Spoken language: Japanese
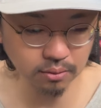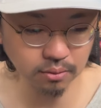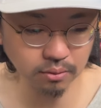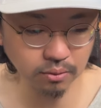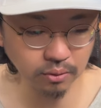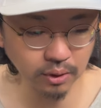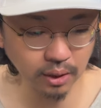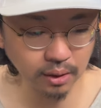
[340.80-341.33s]

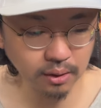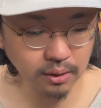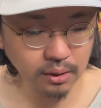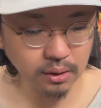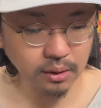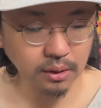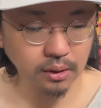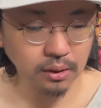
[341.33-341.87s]
ので。
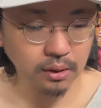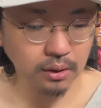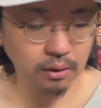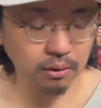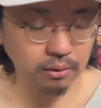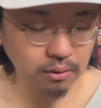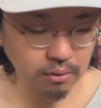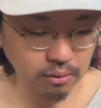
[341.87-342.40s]

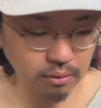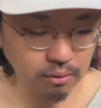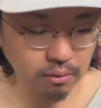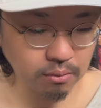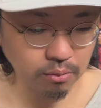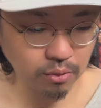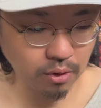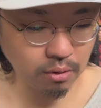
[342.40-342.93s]
うん、
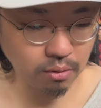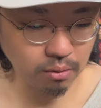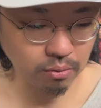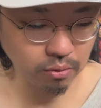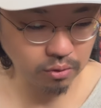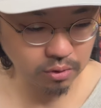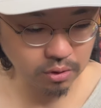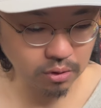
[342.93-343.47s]
ま
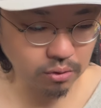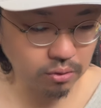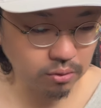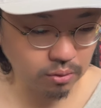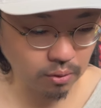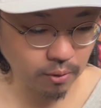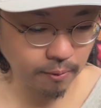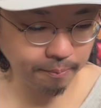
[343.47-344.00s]
あ美味しいっ
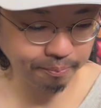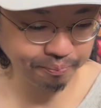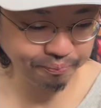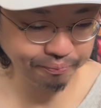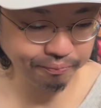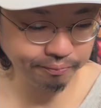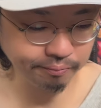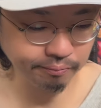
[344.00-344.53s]
すよ、う
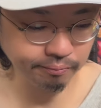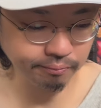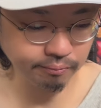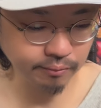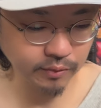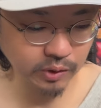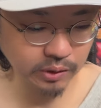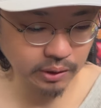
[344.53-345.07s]

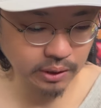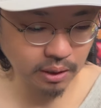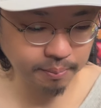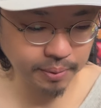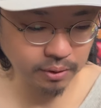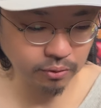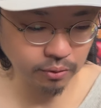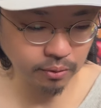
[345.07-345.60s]
ん、ただやっ
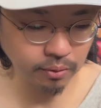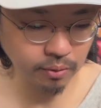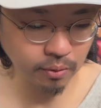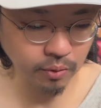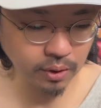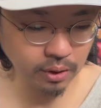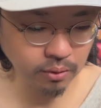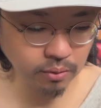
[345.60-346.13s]
ぱその
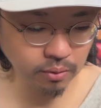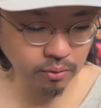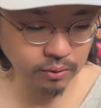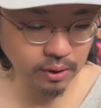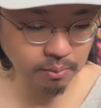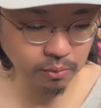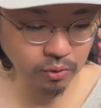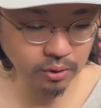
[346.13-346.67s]
他の
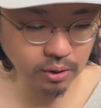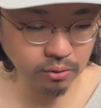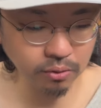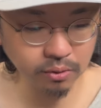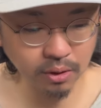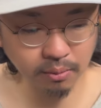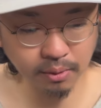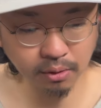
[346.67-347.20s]
専門店と
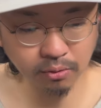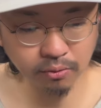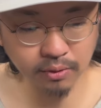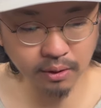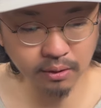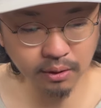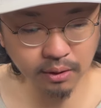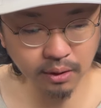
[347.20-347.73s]
比べると
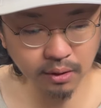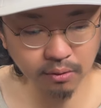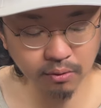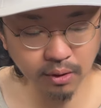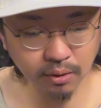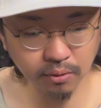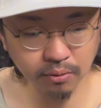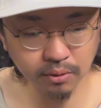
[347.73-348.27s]
全体的な
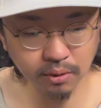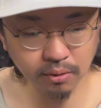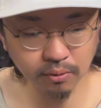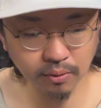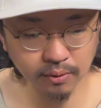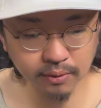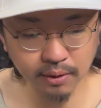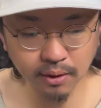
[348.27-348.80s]
グレードっていう
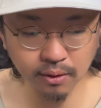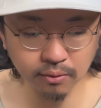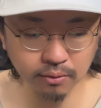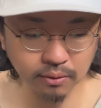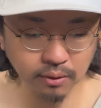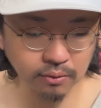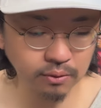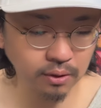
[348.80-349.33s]
のは差がある
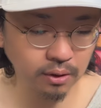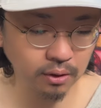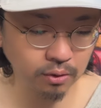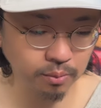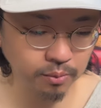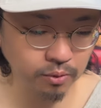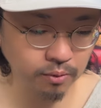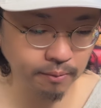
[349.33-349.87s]
んですけれど
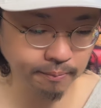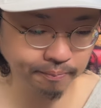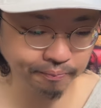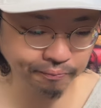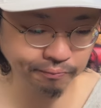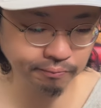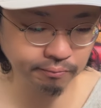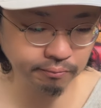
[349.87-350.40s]
も、
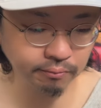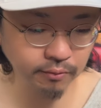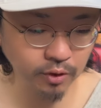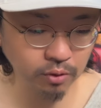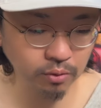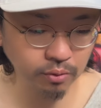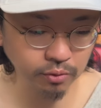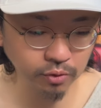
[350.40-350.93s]
うん、なん
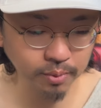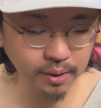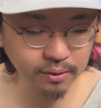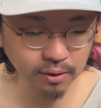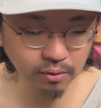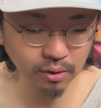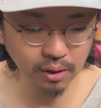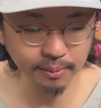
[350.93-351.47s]
かお蕎麦屋
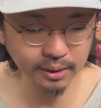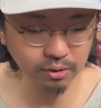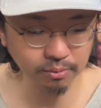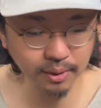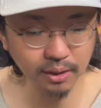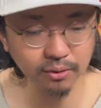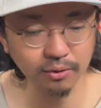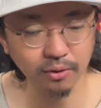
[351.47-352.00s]
さんのラーメンってう
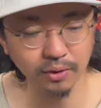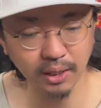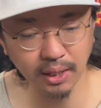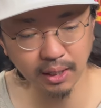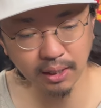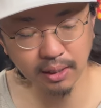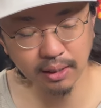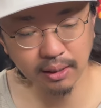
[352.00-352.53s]
まいっすよ
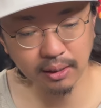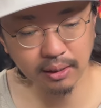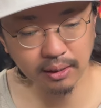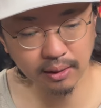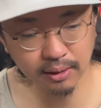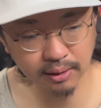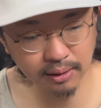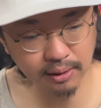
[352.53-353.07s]
ね、
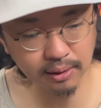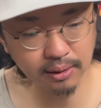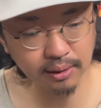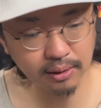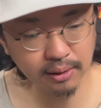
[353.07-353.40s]
うん、